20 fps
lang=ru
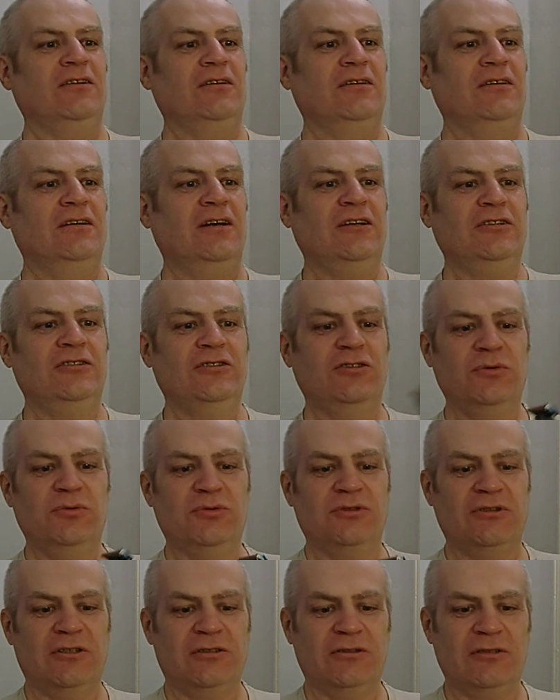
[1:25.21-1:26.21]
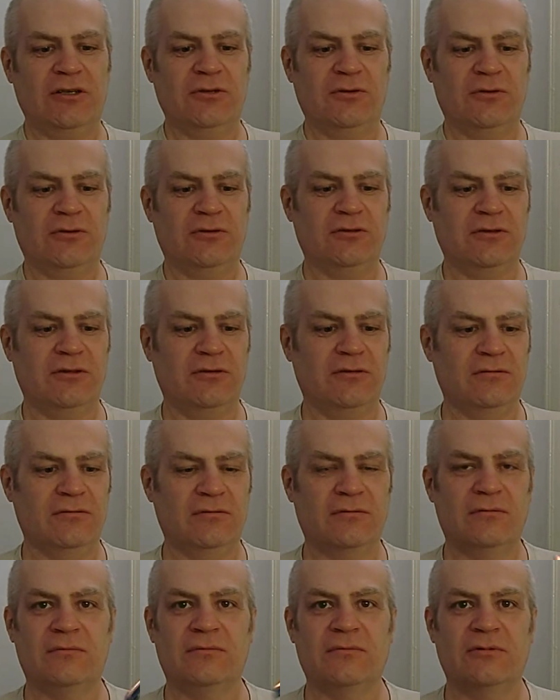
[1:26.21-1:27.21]
острющая становится.
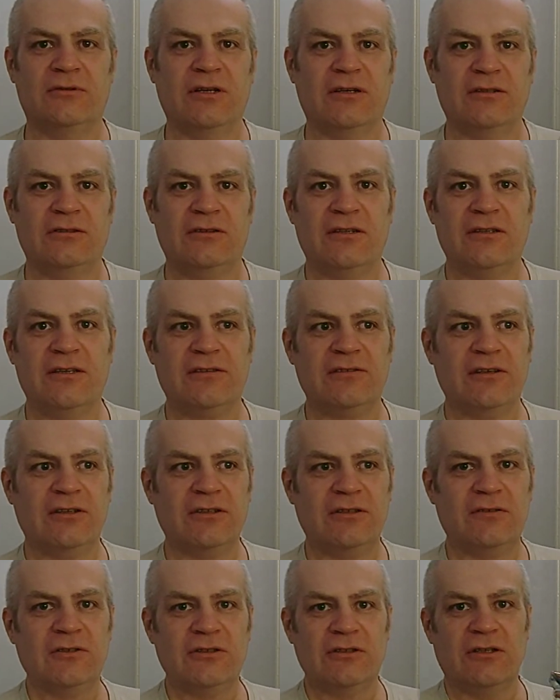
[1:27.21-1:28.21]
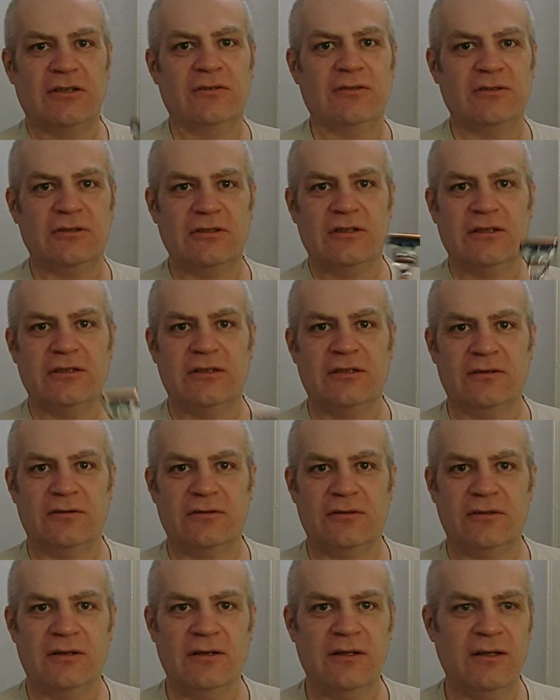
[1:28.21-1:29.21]
За, за несколько движений вот за таких вот.
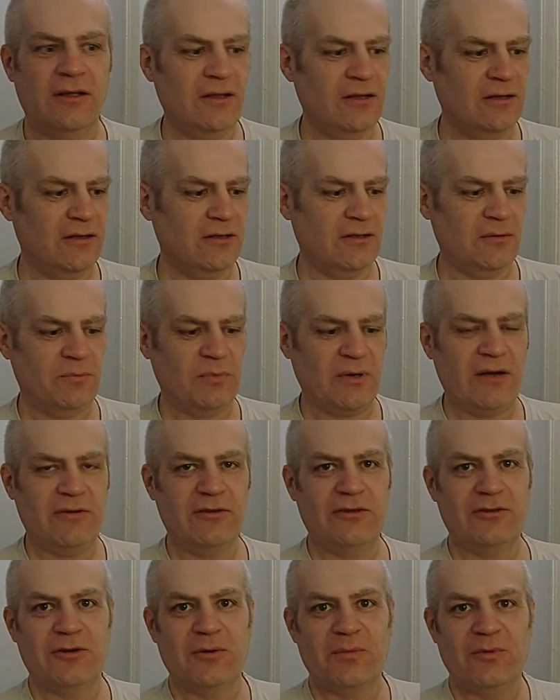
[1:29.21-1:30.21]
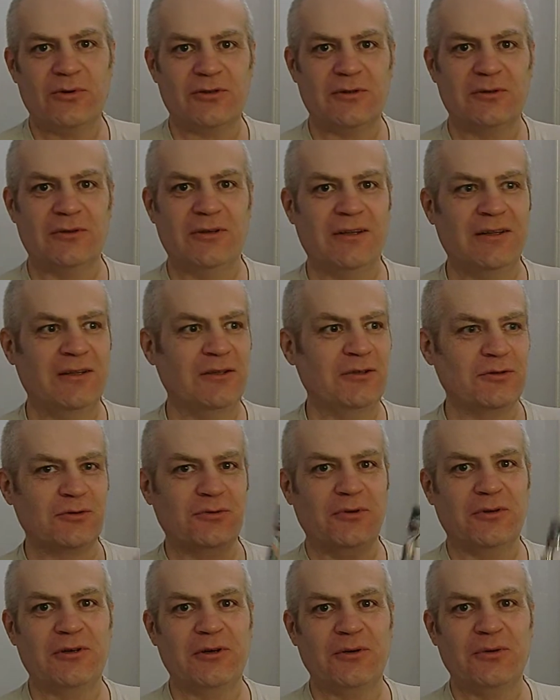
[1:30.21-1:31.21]
И править ее можно
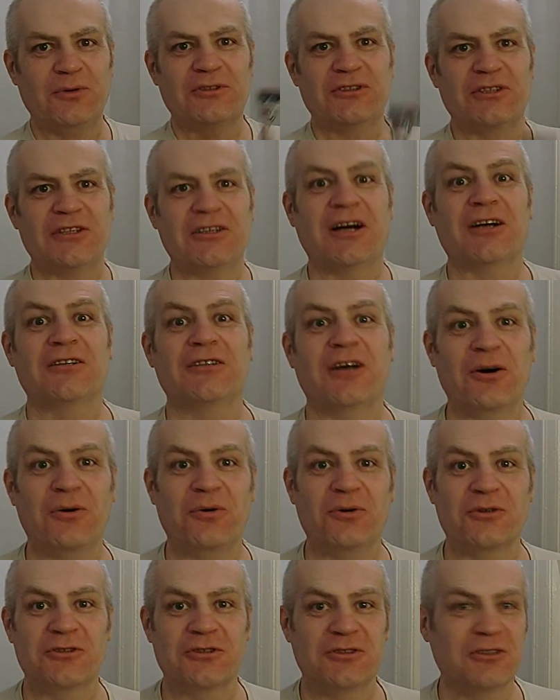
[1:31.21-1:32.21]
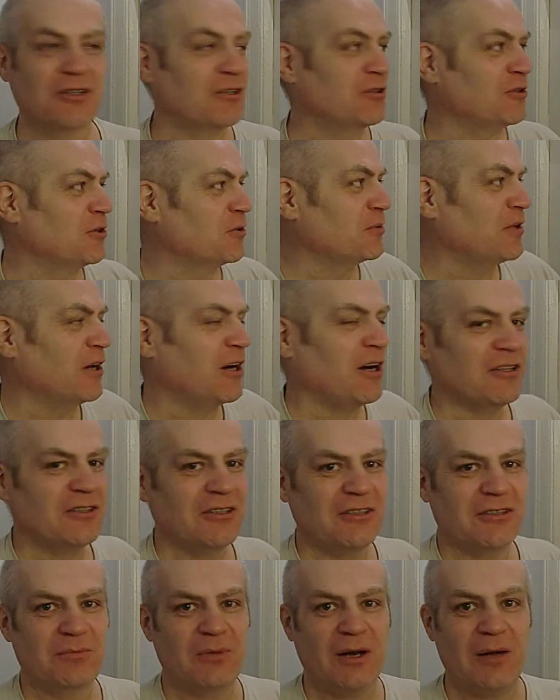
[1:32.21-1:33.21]
сколько хочешь и когда хочешь. Не надо никуда
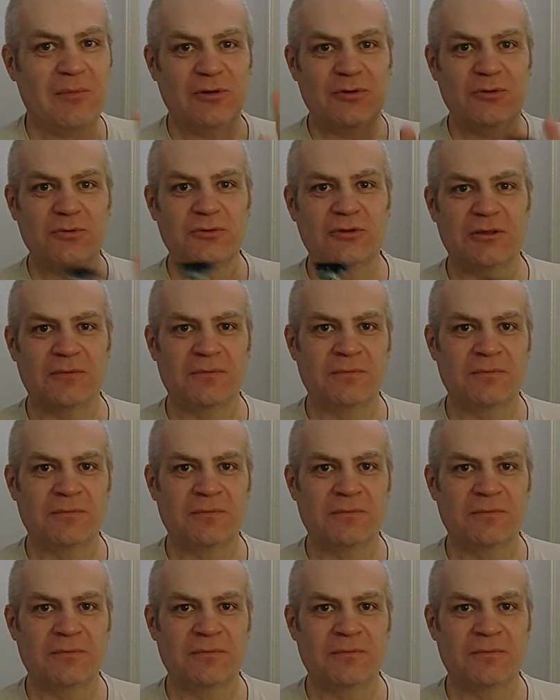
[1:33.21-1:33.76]
ходить, прямо тут же.